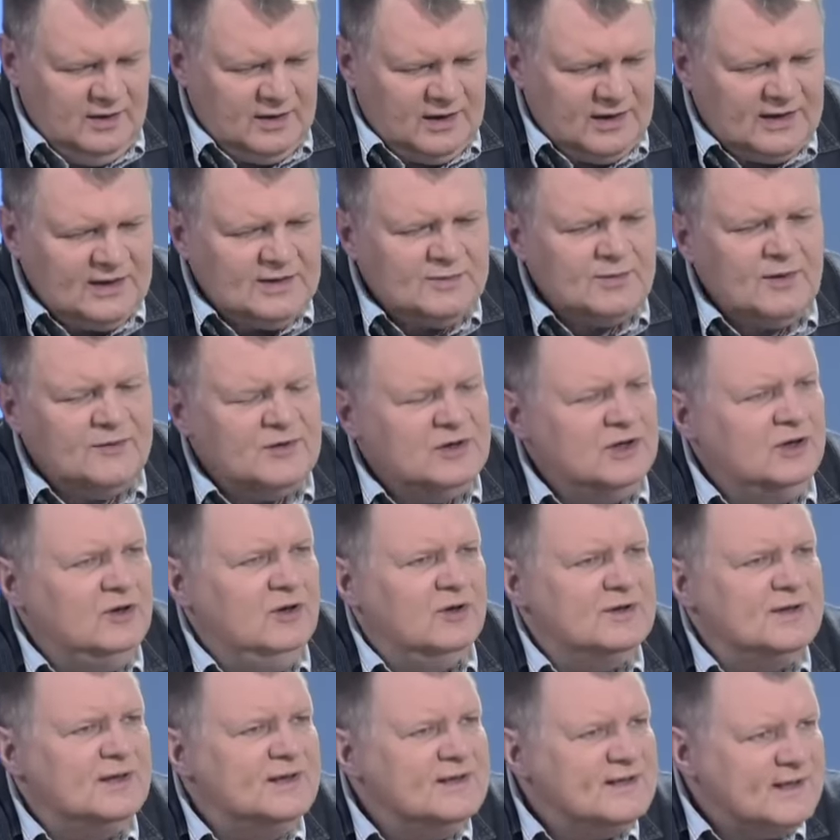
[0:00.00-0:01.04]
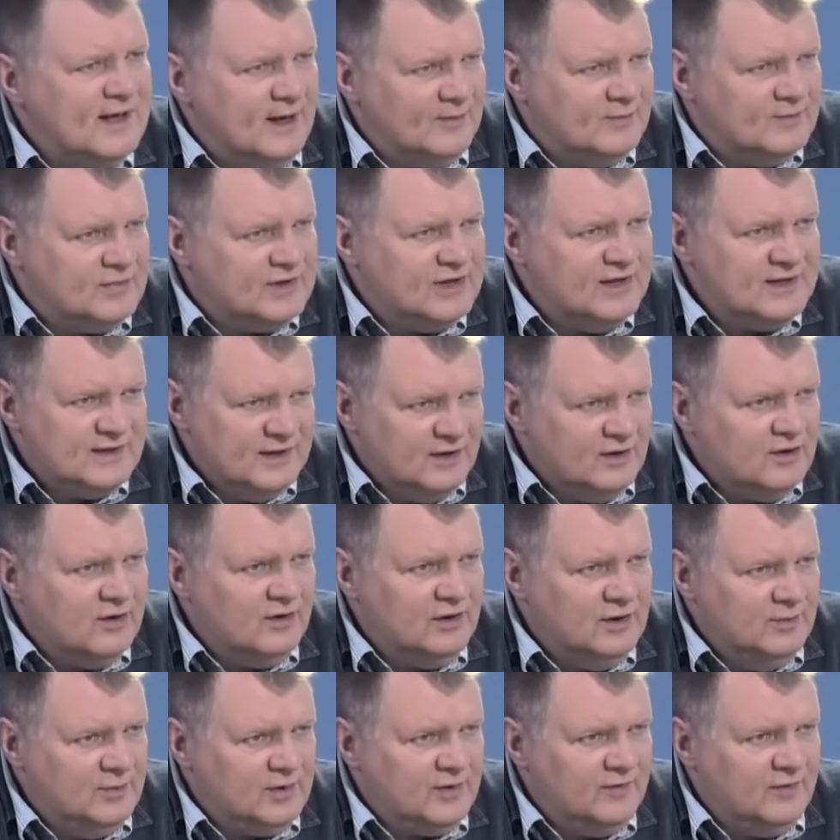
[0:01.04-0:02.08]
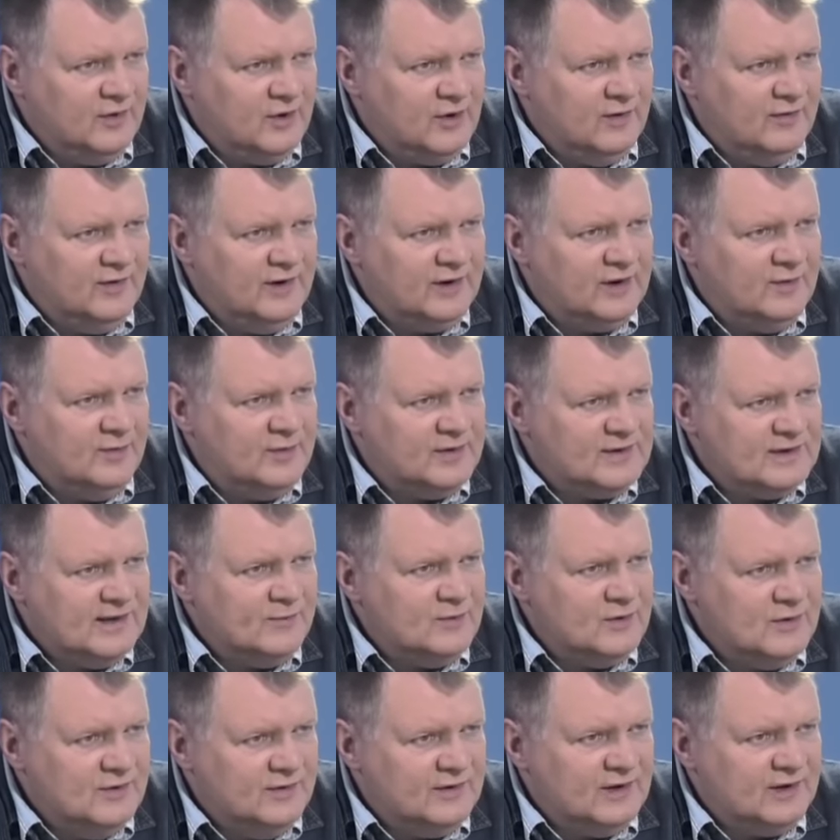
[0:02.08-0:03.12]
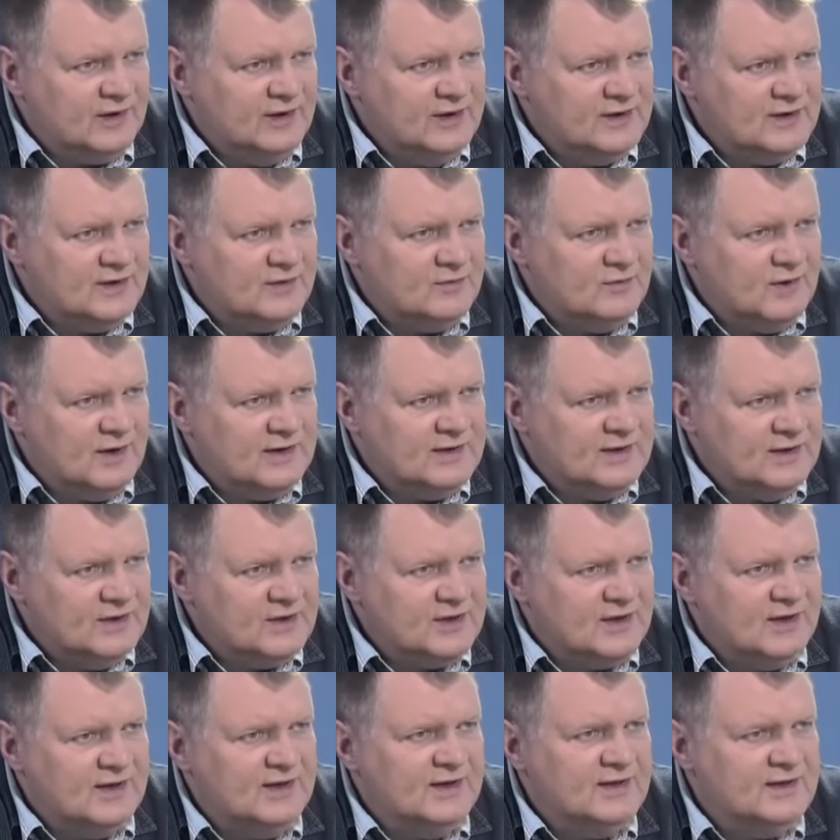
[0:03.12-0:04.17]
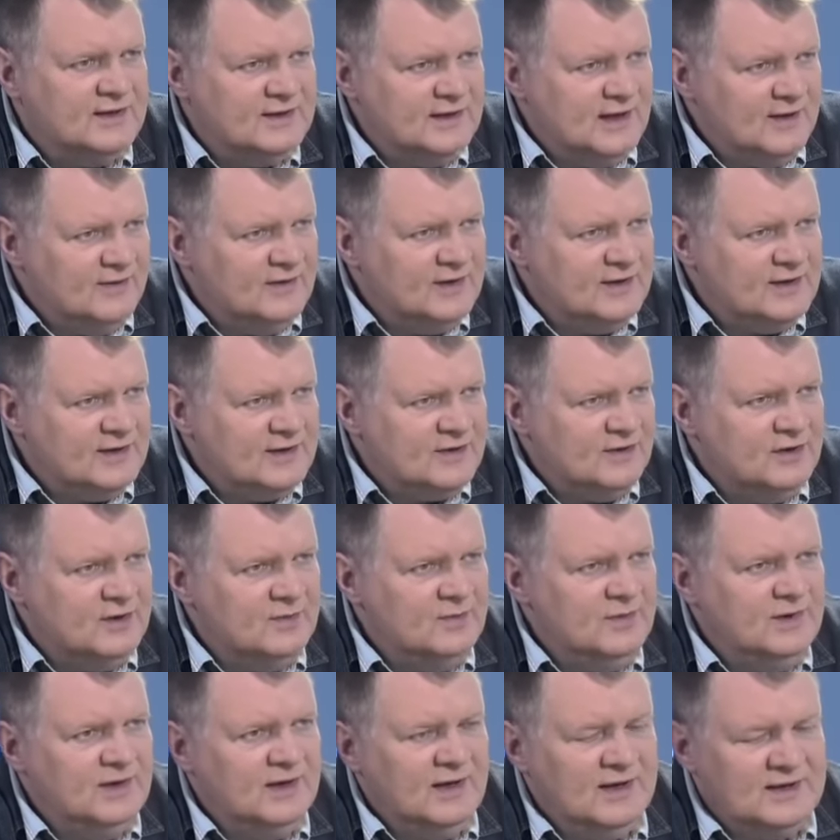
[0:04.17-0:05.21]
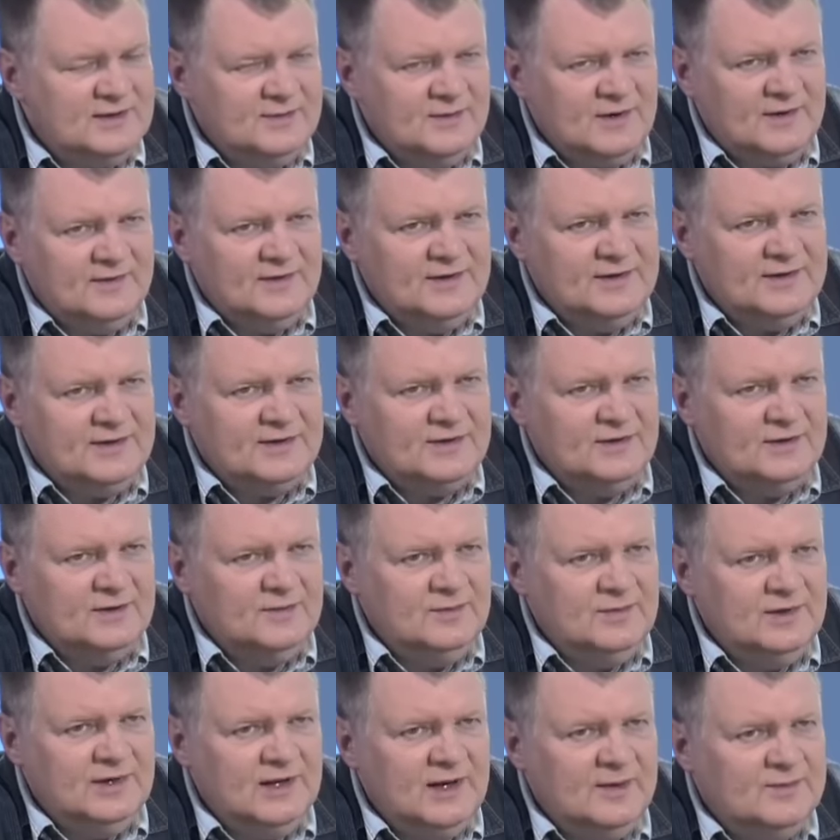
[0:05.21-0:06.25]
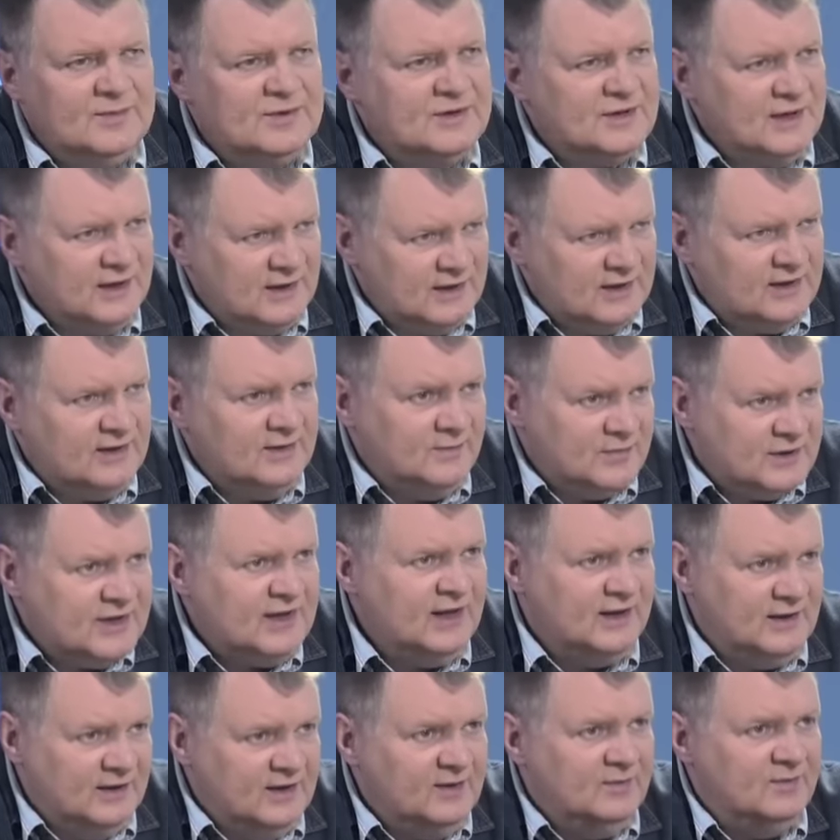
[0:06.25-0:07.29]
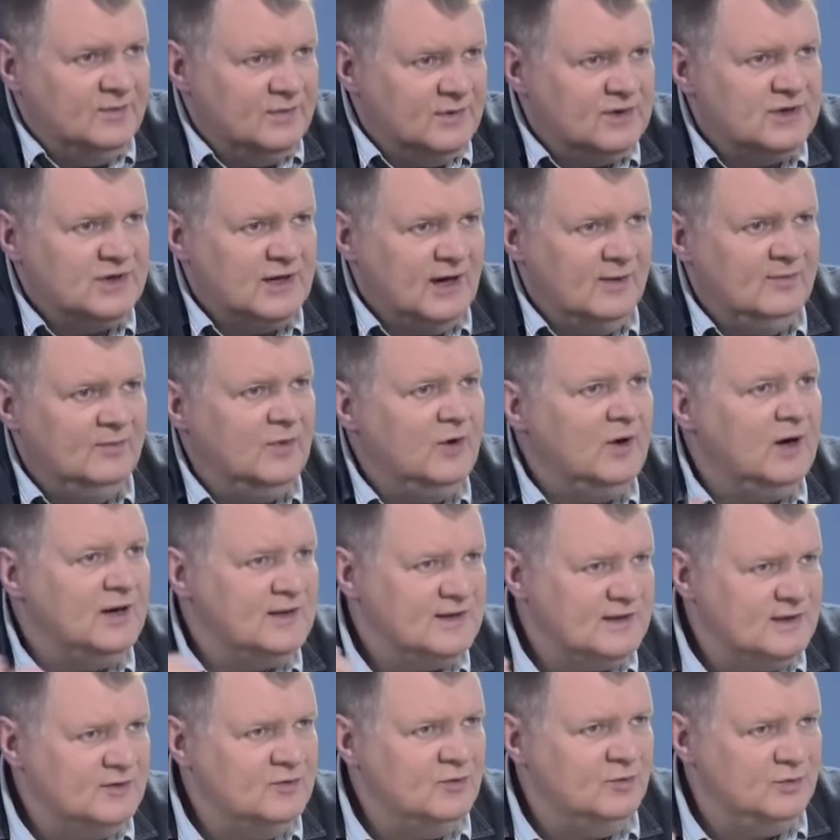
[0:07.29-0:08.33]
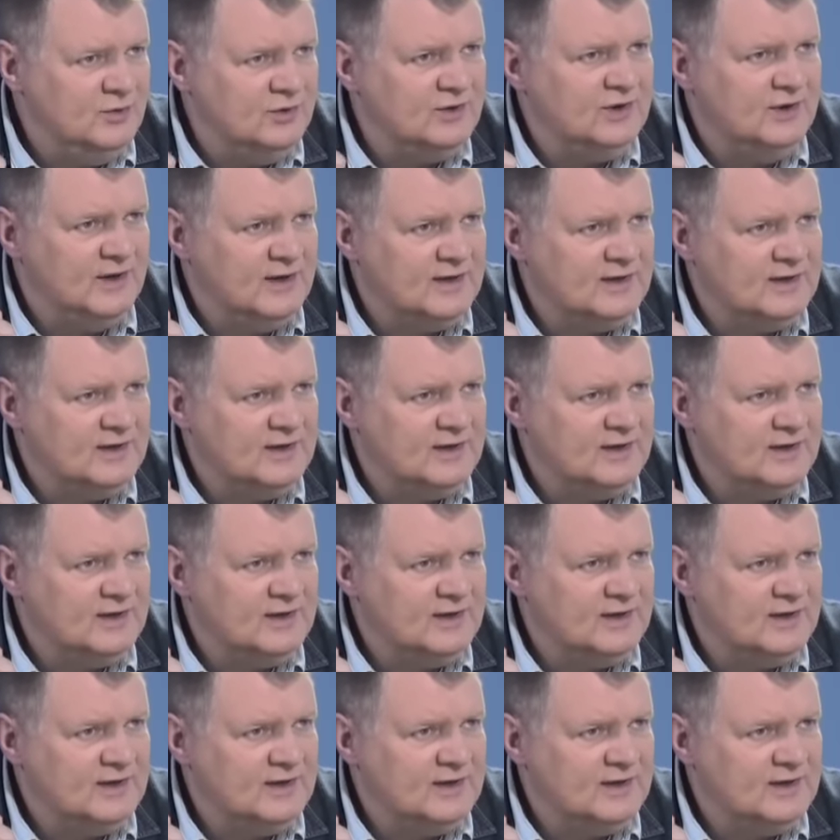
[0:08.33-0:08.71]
Radosław Sikorski sam, przez nikogo nie prowokowany, postawił się w takiej sytuacji, że z lewej strony mina, z prawej strony mina, przed, przed nim szambo, a z tyłu pluton